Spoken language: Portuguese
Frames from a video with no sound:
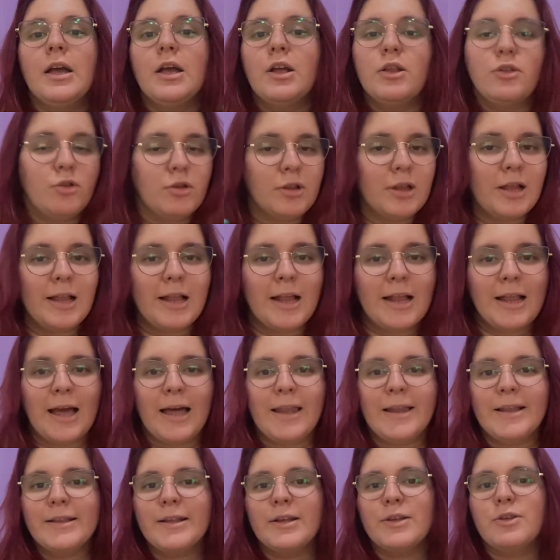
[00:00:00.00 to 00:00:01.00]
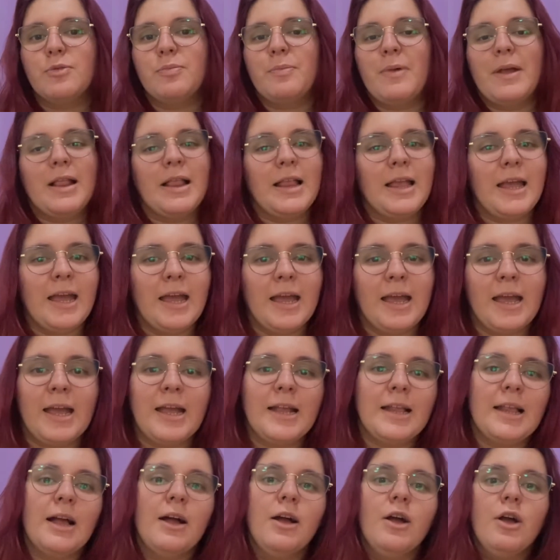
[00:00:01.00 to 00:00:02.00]
todas as áreas, tanto
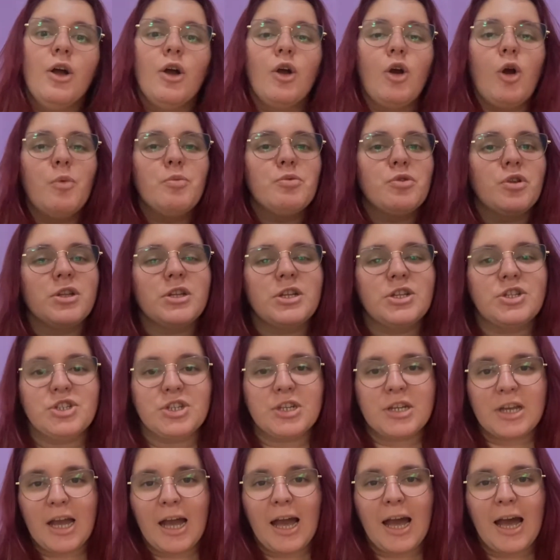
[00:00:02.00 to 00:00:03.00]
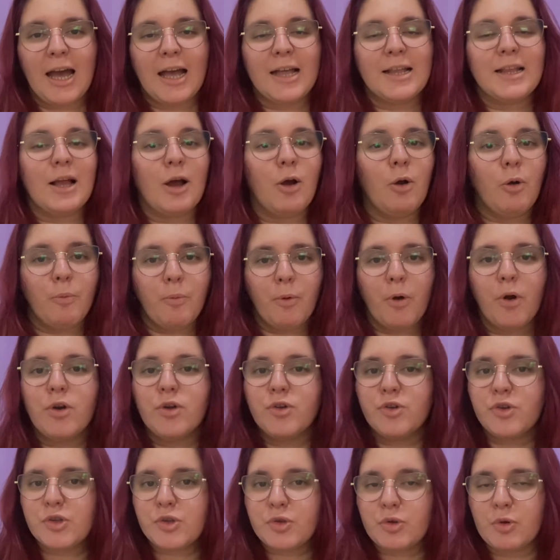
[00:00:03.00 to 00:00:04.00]
beleza, como dona de casa, um pouco
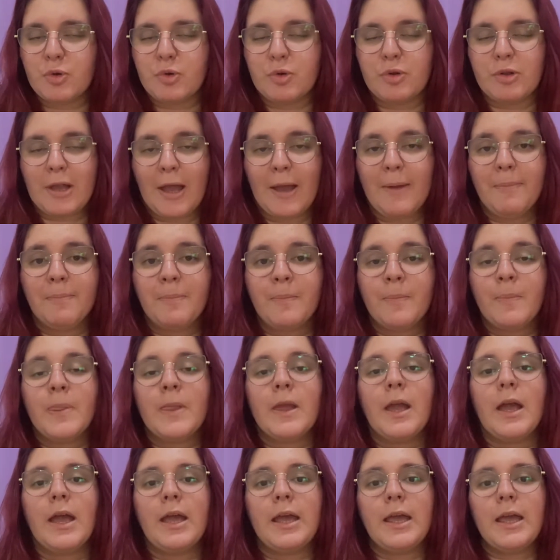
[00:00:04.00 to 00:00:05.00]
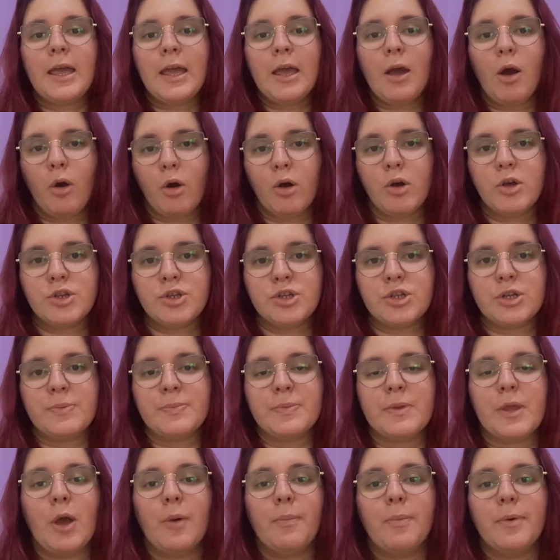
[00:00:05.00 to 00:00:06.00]
de tudo, né. E hoje
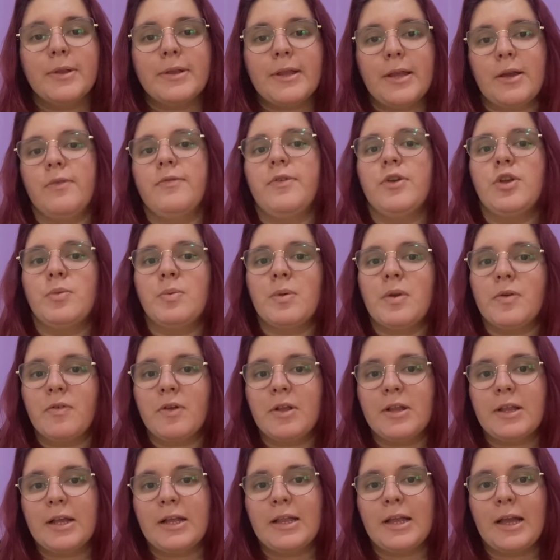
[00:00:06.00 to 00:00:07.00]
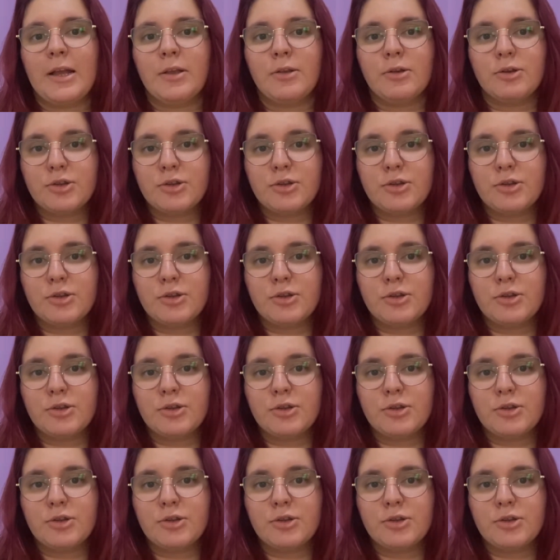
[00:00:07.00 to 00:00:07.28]
eu postei um vídeo pra vocês aí nos